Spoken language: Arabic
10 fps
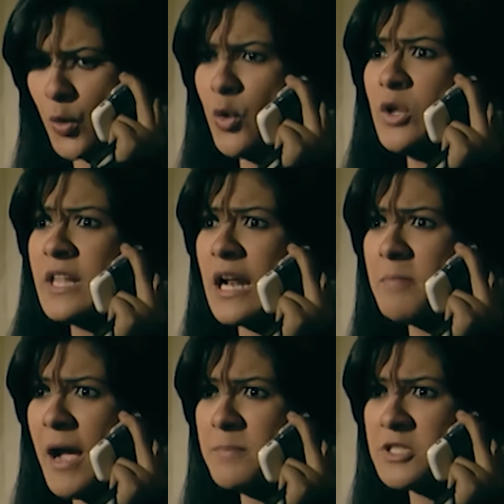قلت لك
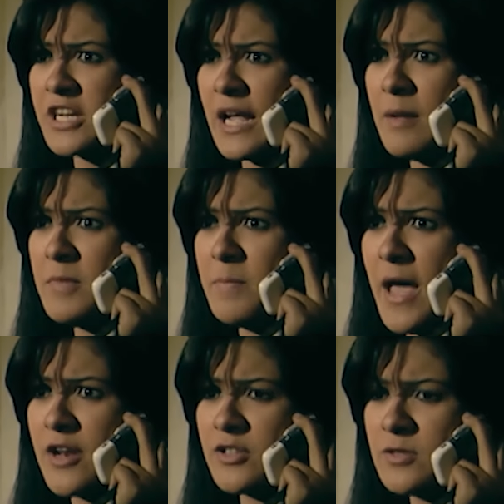ما احبش الكلام
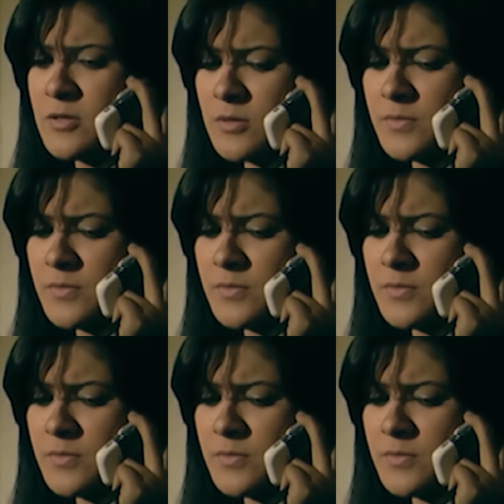البارد